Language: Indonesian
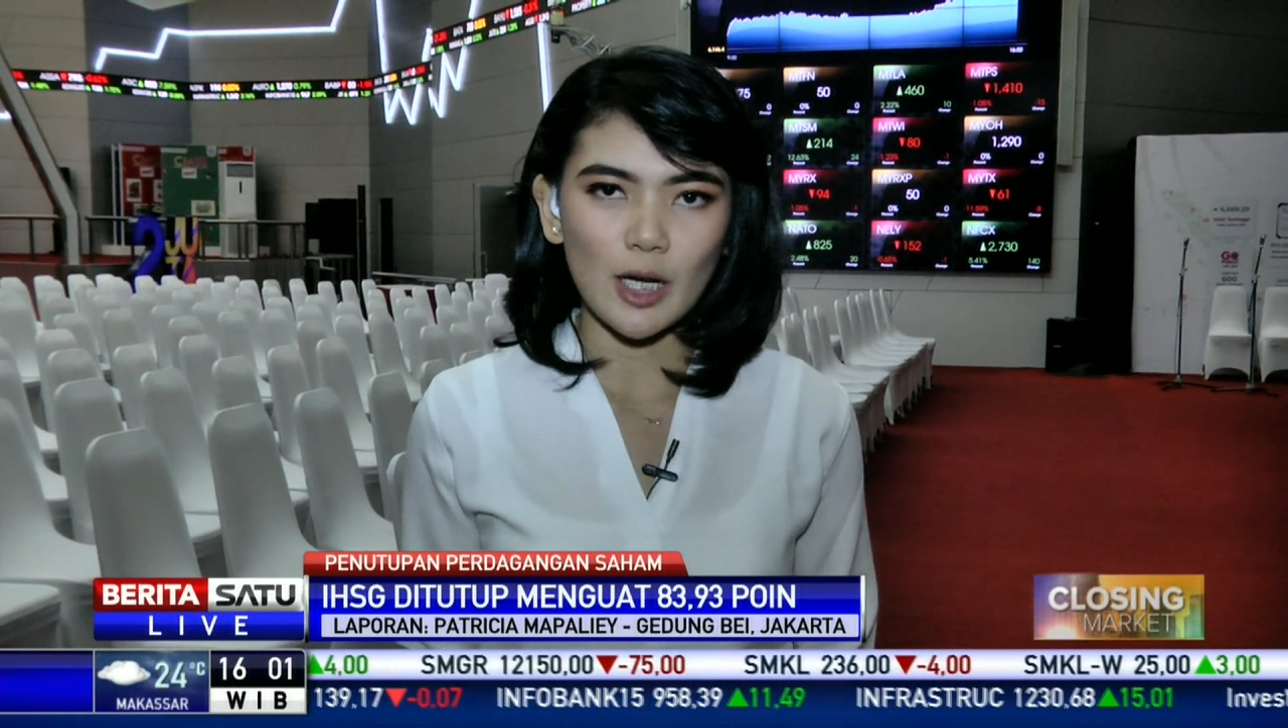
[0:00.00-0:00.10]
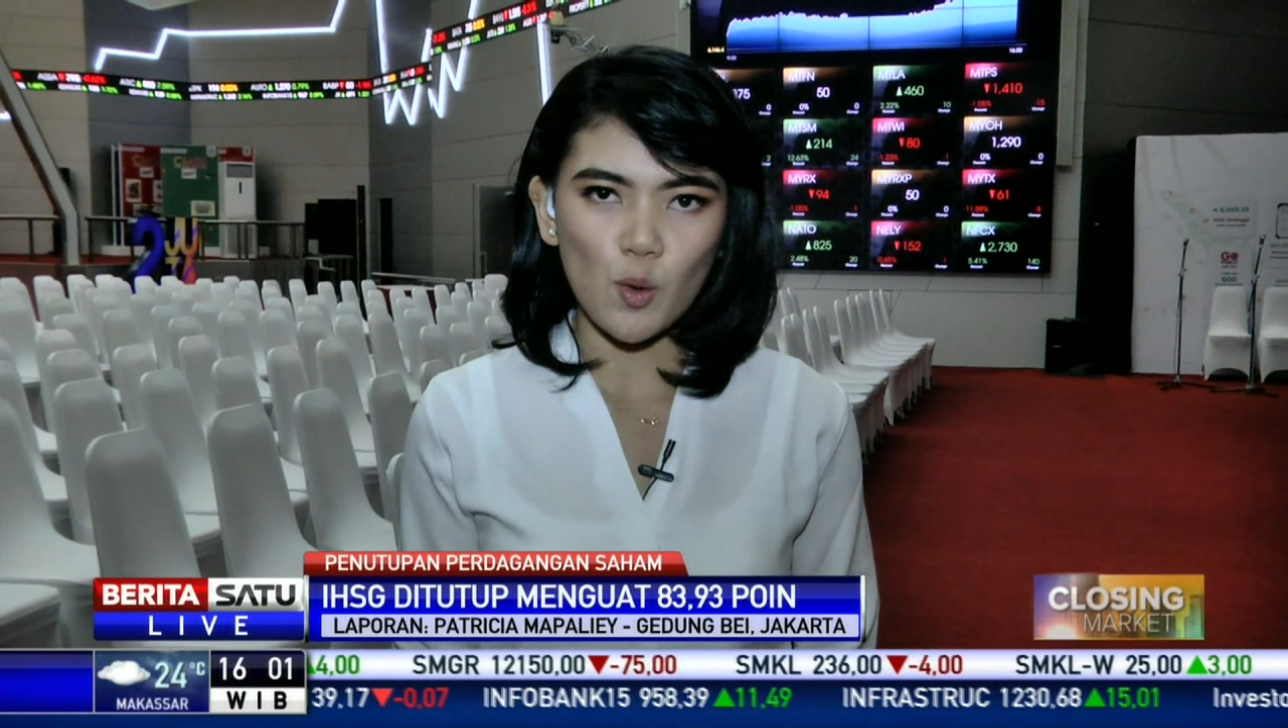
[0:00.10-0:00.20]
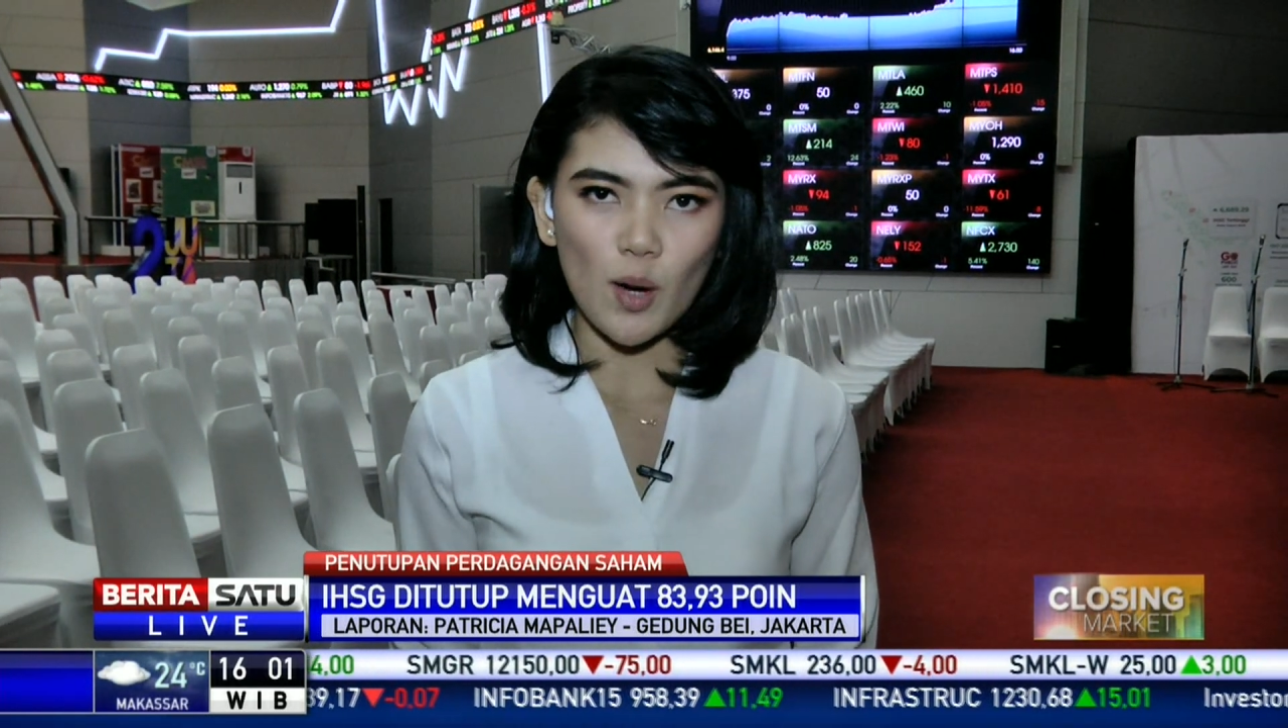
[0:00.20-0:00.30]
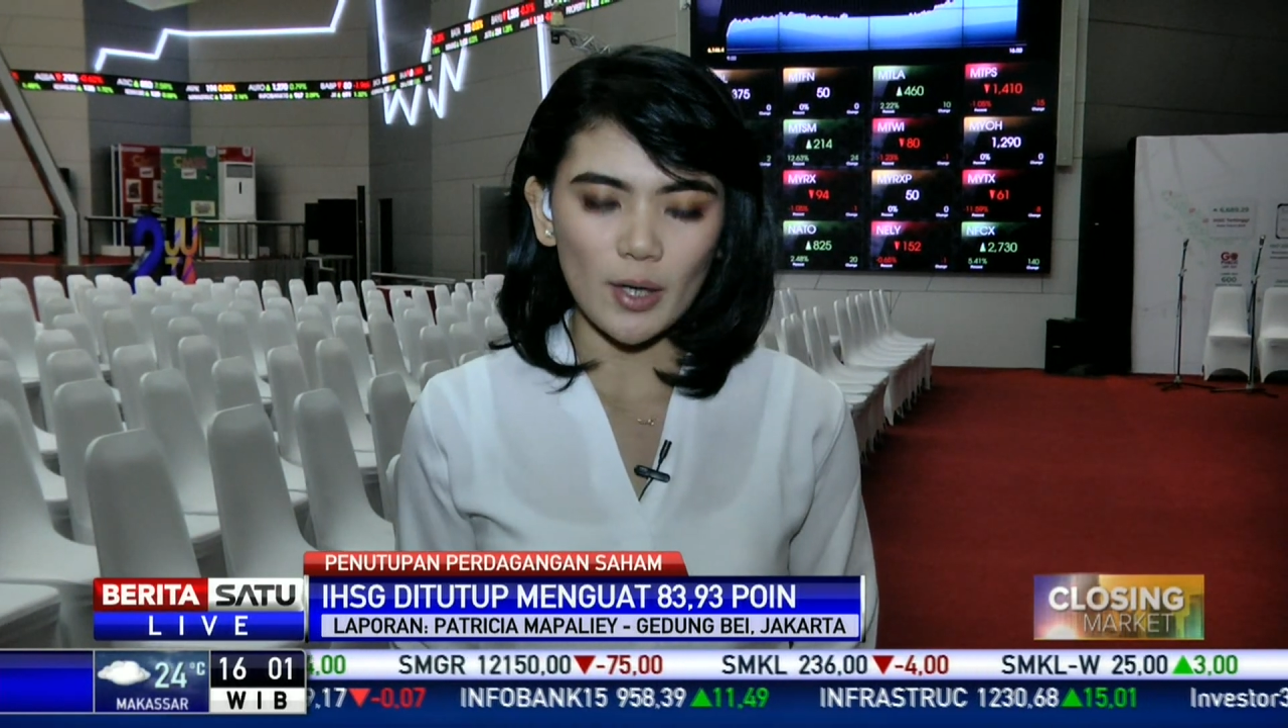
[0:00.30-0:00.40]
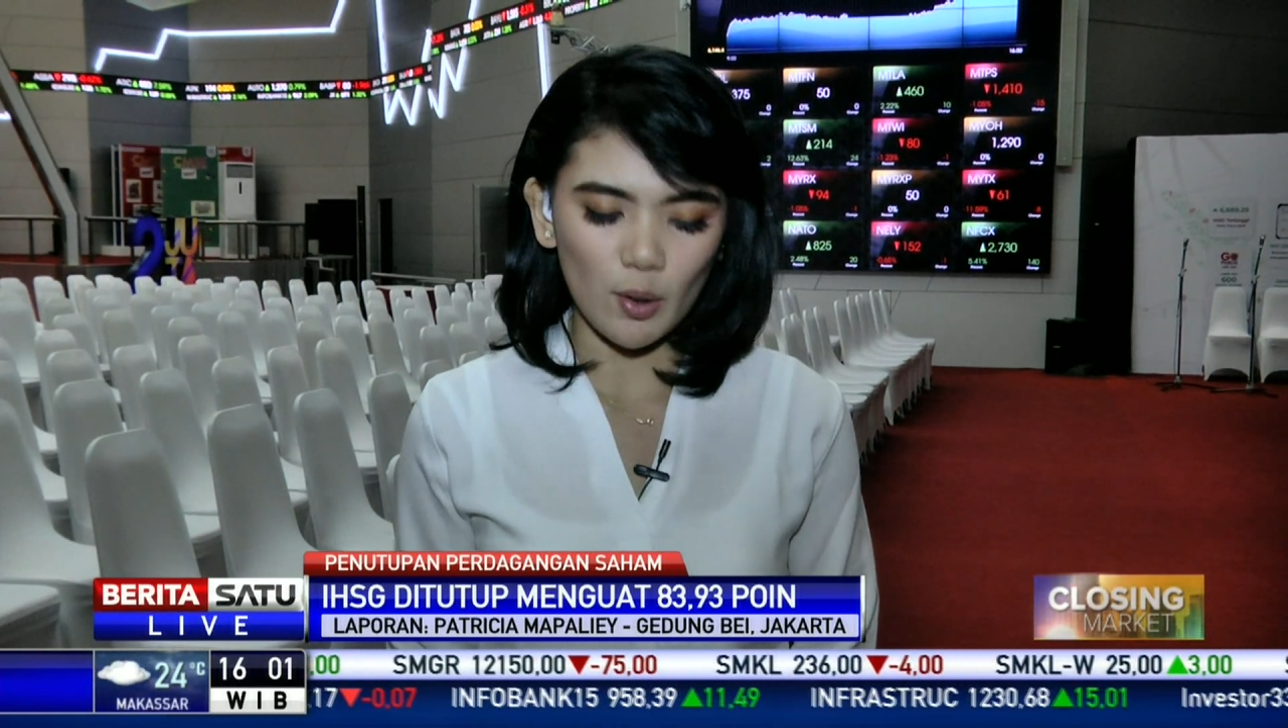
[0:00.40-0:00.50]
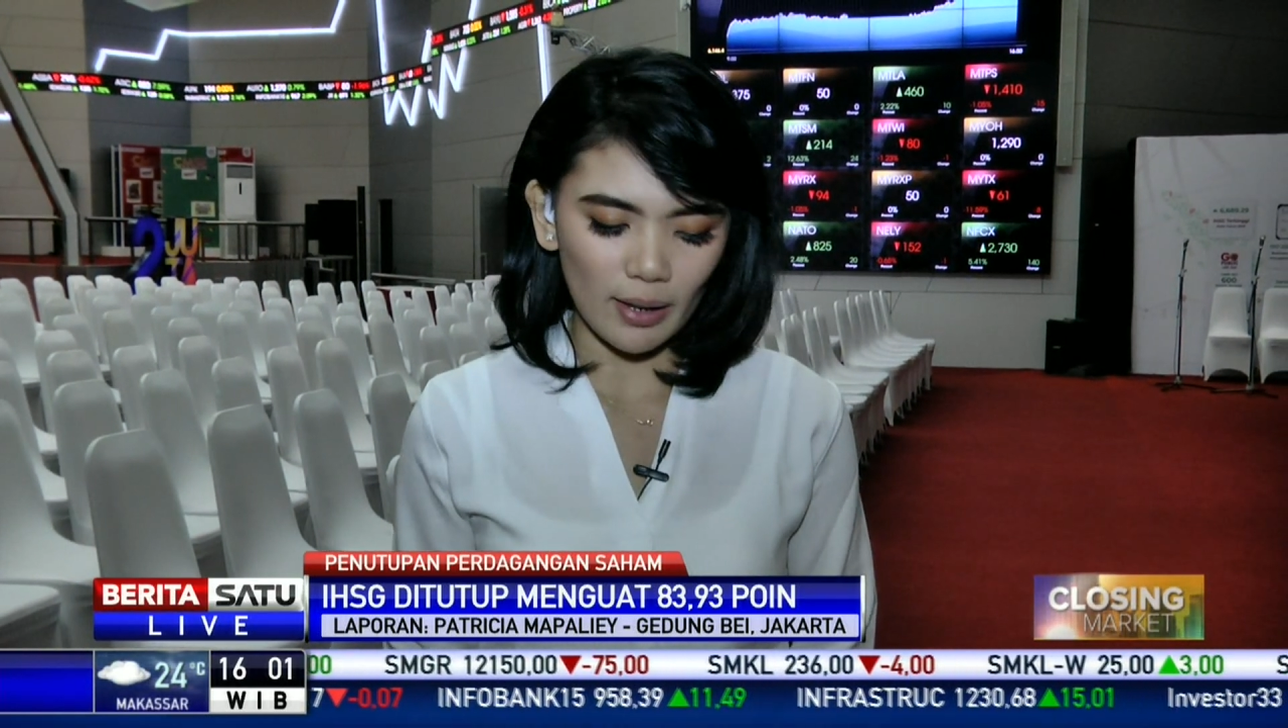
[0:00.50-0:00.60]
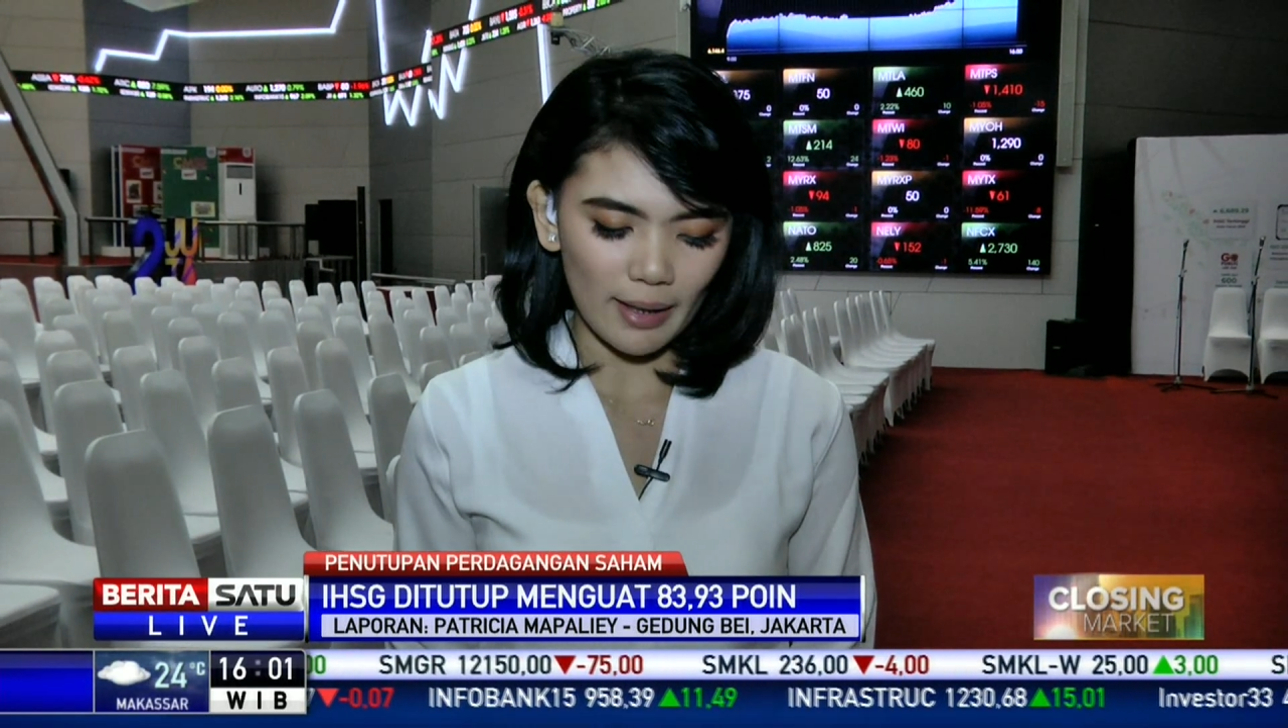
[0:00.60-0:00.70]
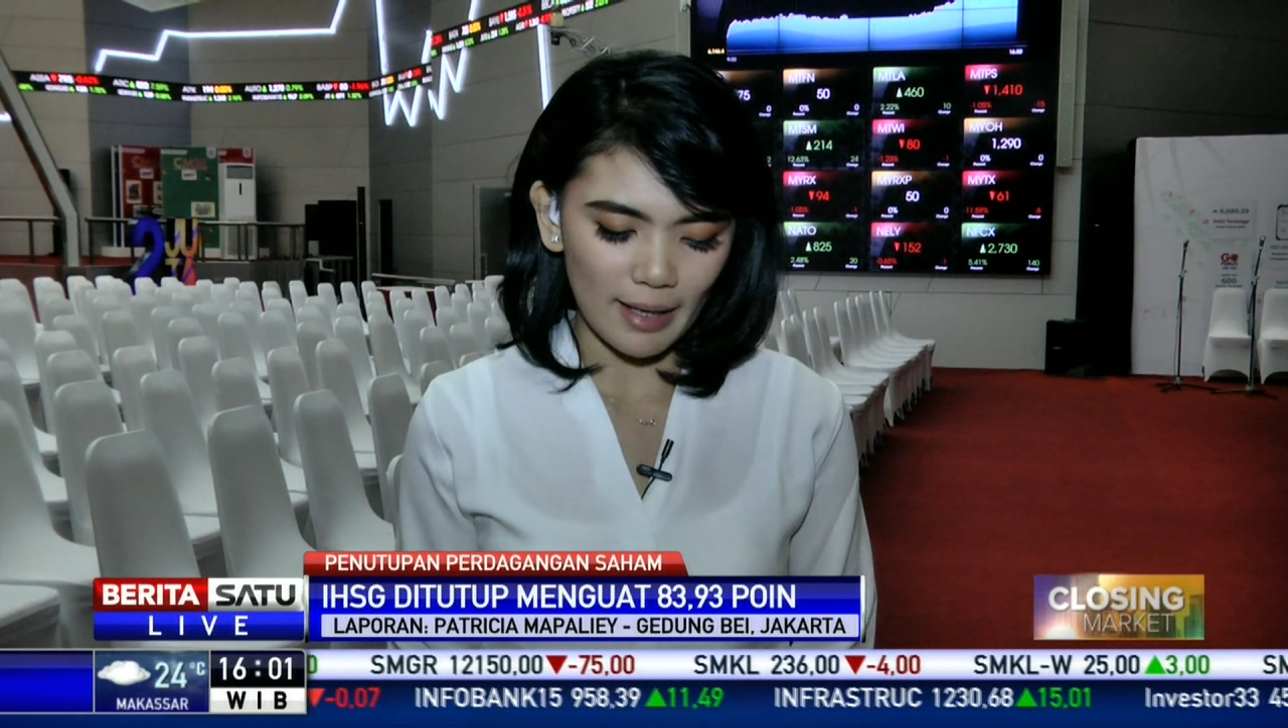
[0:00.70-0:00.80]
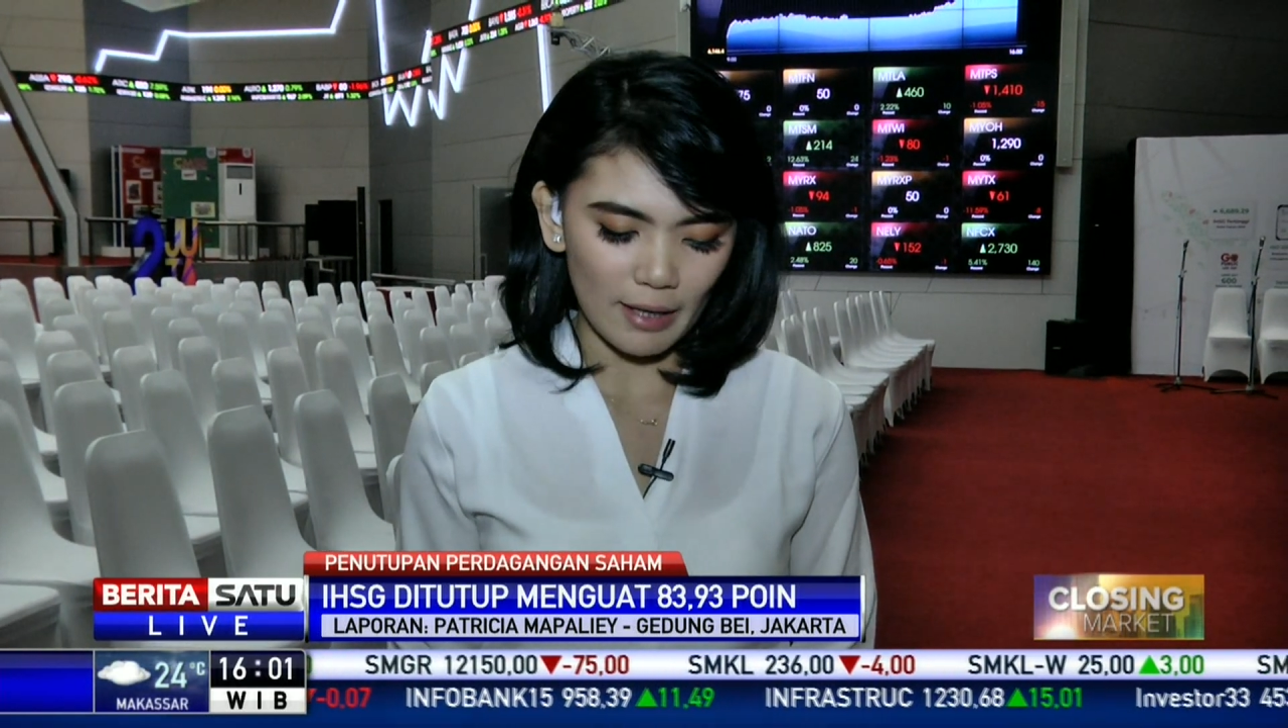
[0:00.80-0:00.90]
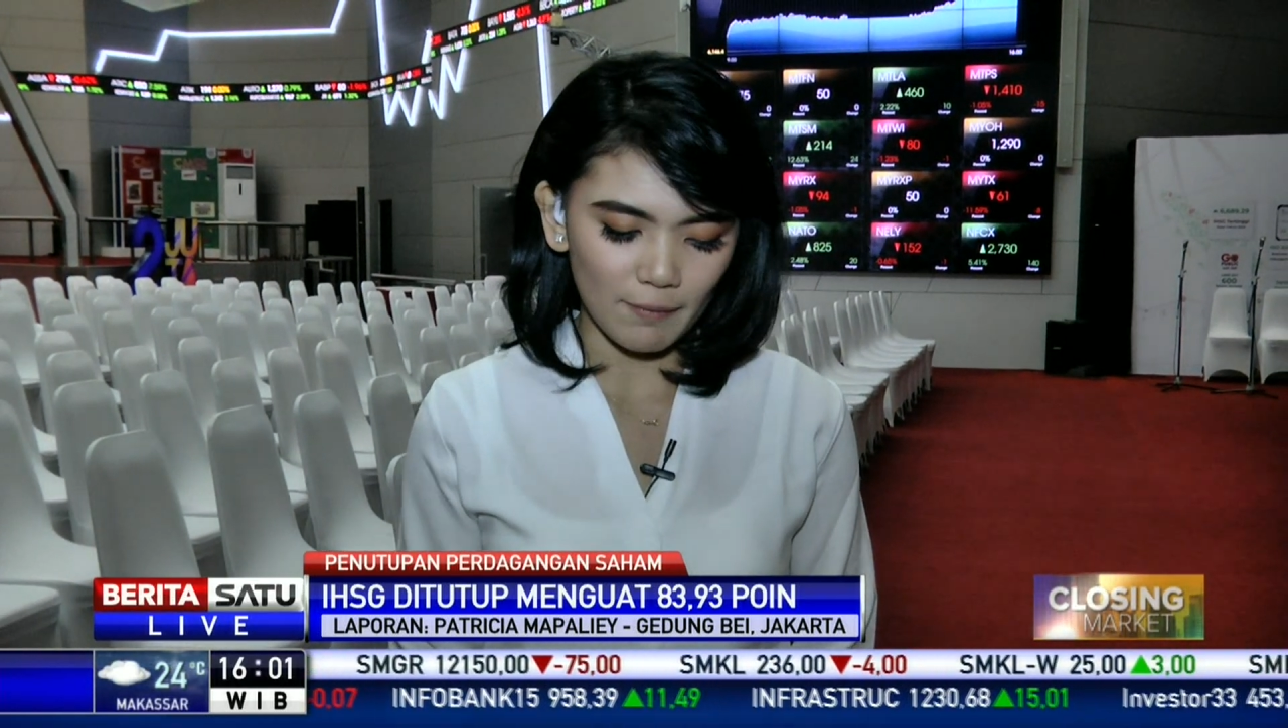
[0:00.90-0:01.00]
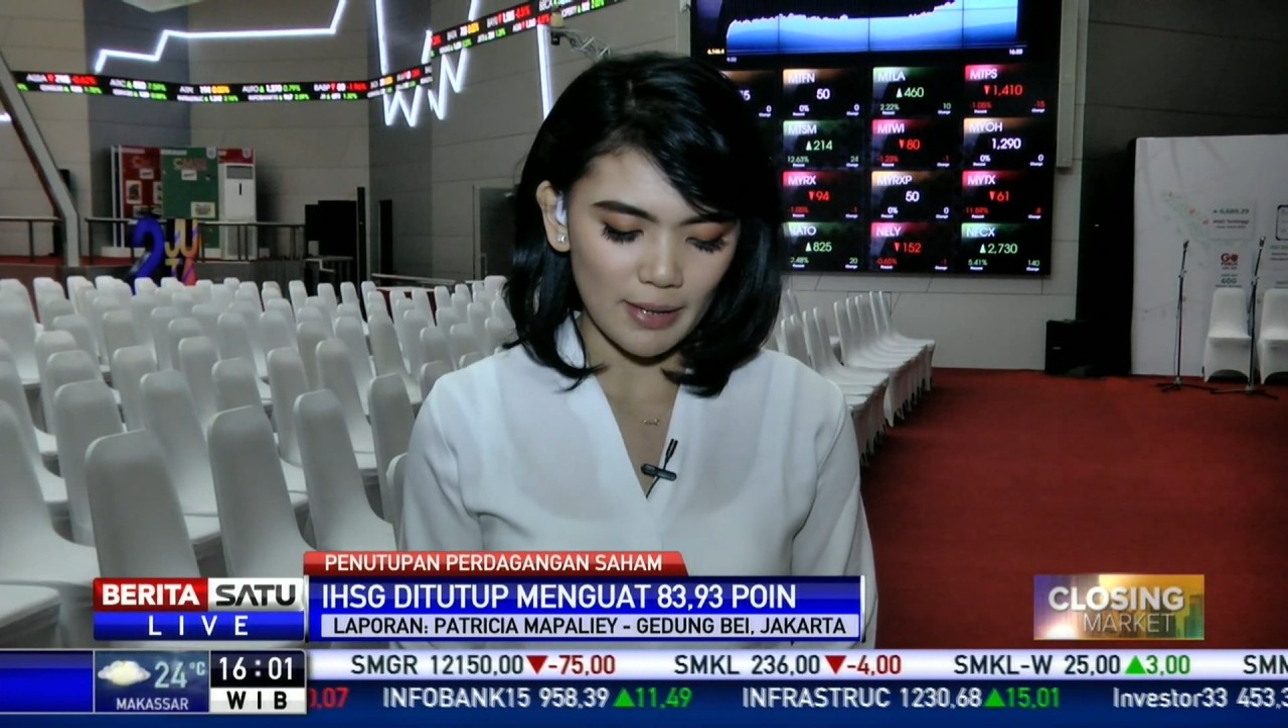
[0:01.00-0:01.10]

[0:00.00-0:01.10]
yang dilakukan oleh